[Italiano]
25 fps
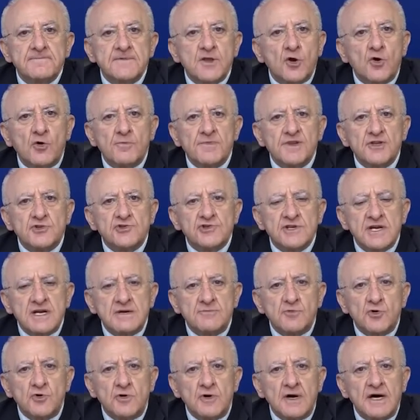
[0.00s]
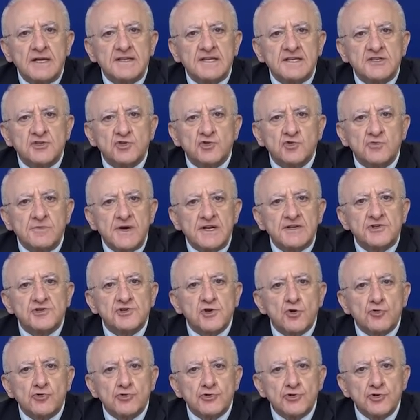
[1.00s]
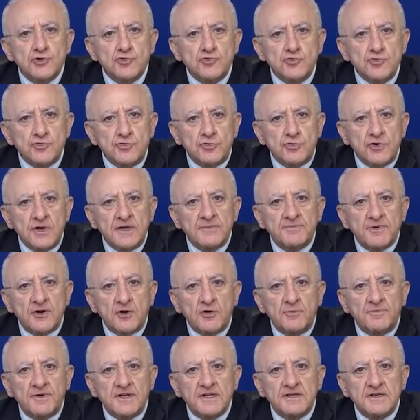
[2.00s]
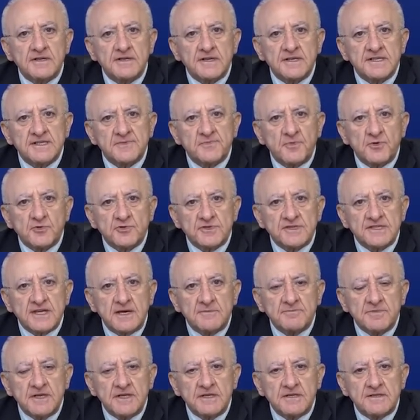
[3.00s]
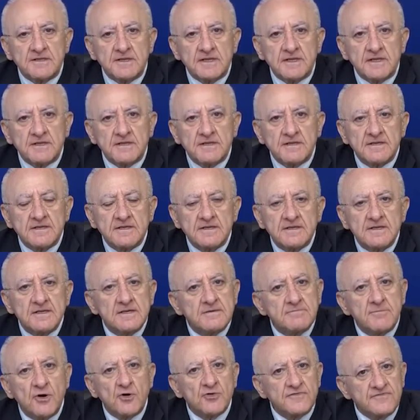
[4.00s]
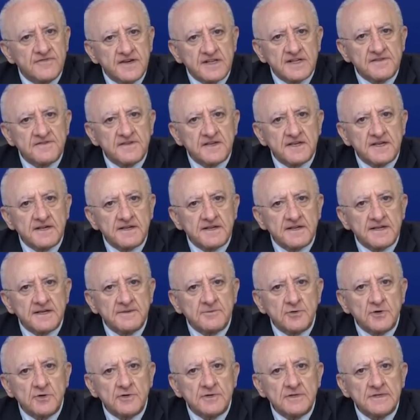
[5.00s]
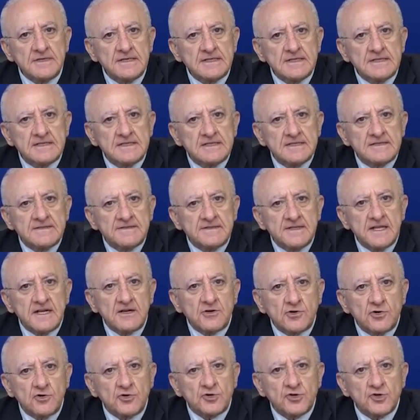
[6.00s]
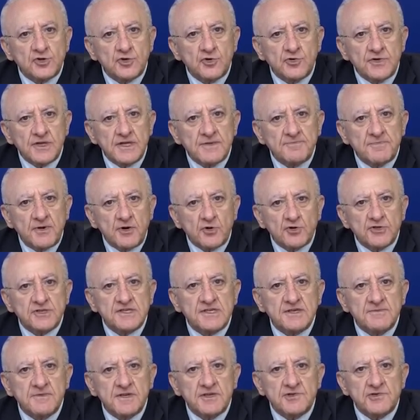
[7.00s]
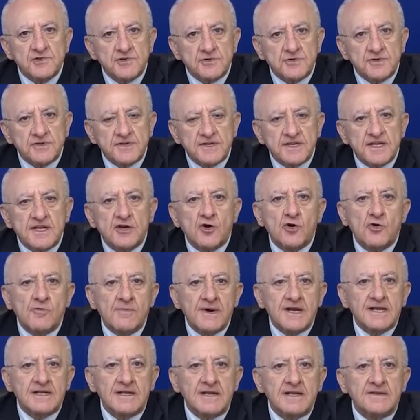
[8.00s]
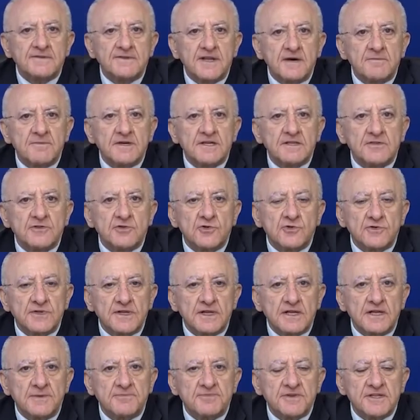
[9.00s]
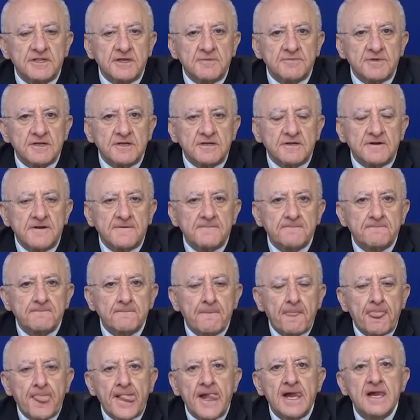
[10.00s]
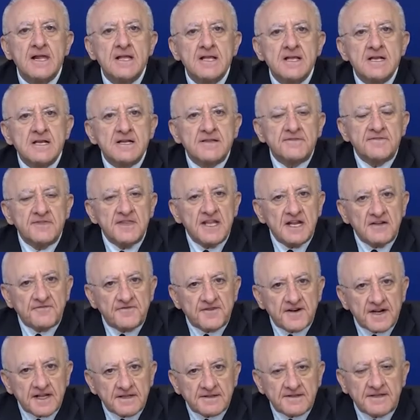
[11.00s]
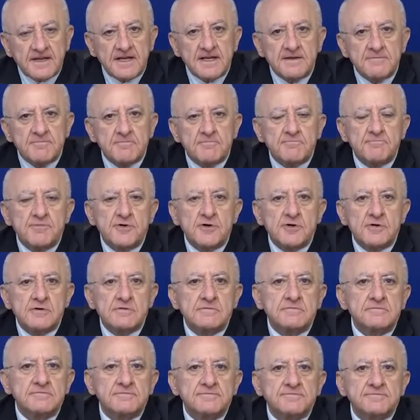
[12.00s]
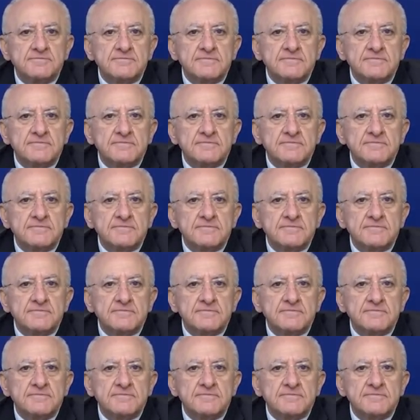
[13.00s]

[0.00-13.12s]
Cominciamo ad assumerci ognuno le proprie responsabilità. Poi verificheremo nel corso dei prossimi giorni com'è l'andamento dell'epidemia. Nel frattempo